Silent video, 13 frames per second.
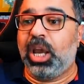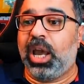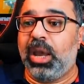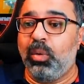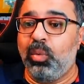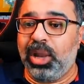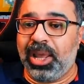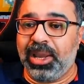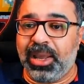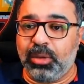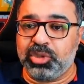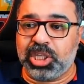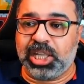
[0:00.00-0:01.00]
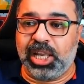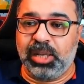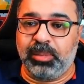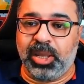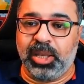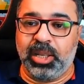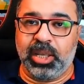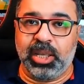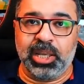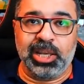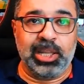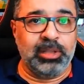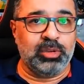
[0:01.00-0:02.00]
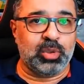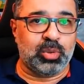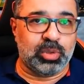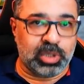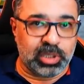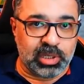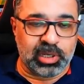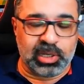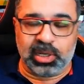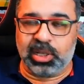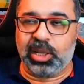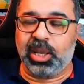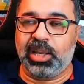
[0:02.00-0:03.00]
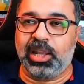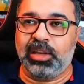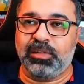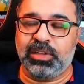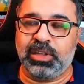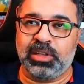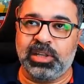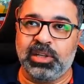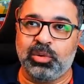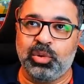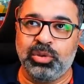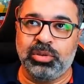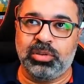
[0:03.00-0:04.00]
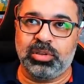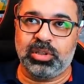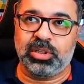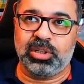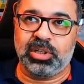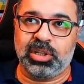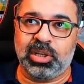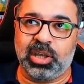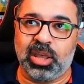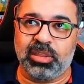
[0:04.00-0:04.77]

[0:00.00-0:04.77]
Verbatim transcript: اول حاجه عاوز اتكلم عنها هي الانترو الحلقه اللي فاتت انا كنت آه،